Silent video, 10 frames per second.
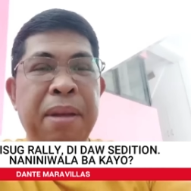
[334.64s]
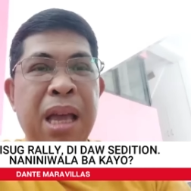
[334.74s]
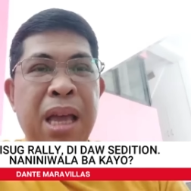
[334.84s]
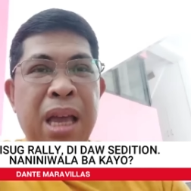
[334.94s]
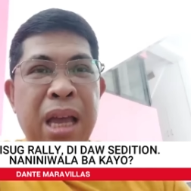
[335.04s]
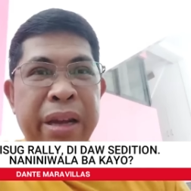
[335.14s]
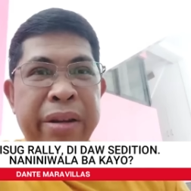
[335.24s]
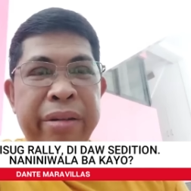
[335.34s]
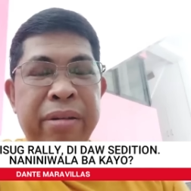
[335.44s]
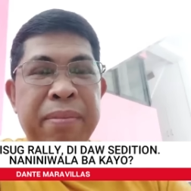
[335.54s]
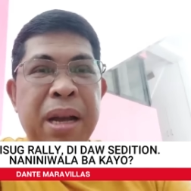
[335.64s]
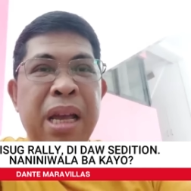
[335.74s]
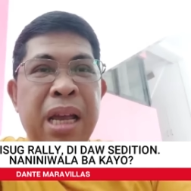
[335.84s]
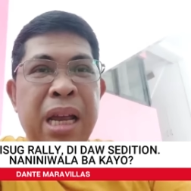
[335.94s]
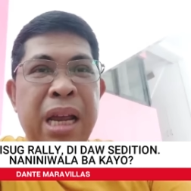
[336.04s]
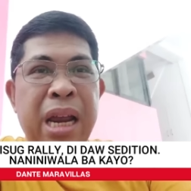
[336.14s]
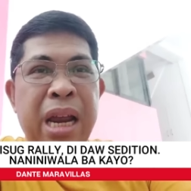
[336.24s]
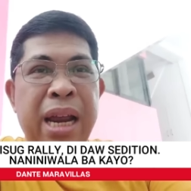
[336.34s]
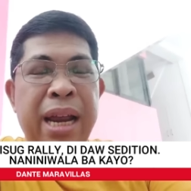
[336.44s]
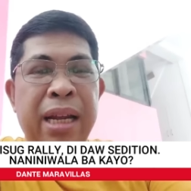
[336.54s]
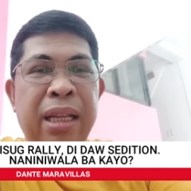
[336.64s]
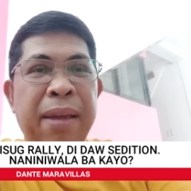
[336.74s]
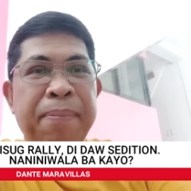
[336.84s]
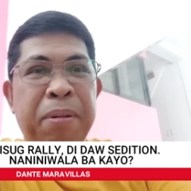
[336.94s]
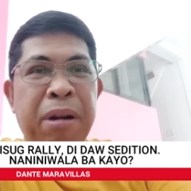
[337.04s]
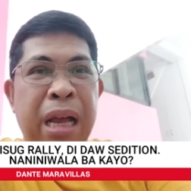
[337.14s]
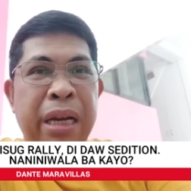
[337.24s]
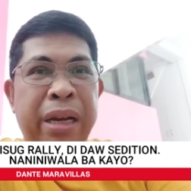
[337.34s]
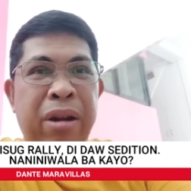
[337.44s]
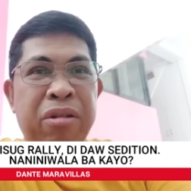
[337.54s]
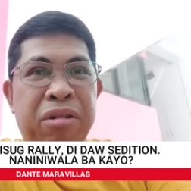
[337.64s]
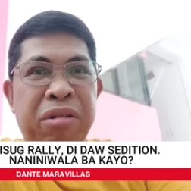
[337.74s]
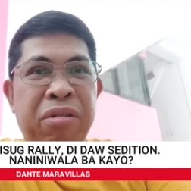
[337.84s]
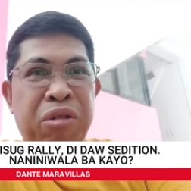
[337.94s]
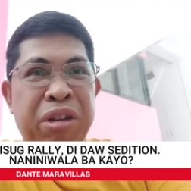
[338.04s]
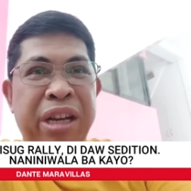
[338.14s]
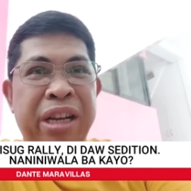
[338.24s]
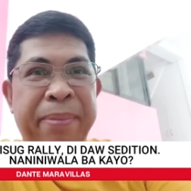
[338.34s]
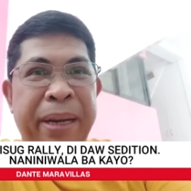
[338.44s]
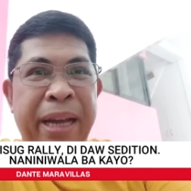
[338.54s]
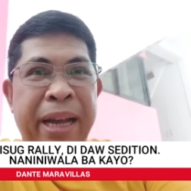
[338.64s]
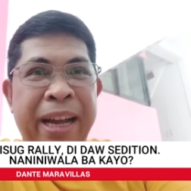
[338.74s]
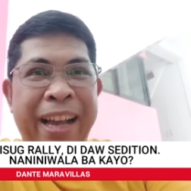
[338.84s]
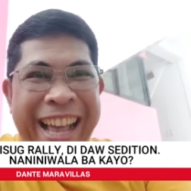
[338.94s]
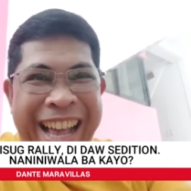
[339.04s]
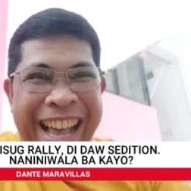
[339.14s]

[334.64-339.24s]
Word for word: may ano, may temporary closure order na pala.